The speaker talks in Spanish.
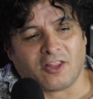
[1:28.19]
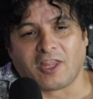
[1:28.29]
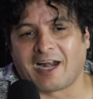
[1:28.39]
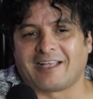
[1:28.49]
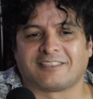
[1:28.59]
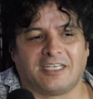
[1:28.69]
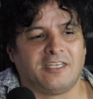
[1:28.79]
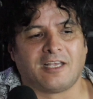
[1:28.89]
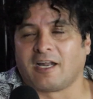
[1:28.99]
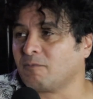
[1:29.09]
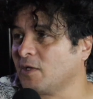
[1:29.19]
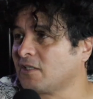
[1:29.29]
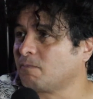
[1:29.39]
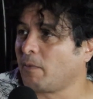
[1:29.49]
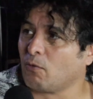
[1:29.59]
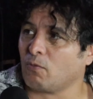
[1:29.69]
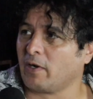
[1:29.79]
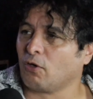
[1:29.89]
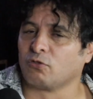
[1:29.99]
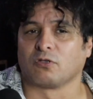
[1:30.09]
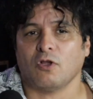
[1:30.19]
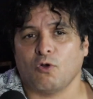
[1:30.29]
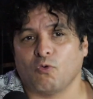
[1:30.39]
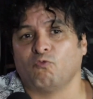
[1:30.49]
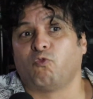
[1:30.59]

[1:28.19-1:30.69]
quitar la silla, las mesas para volverlos un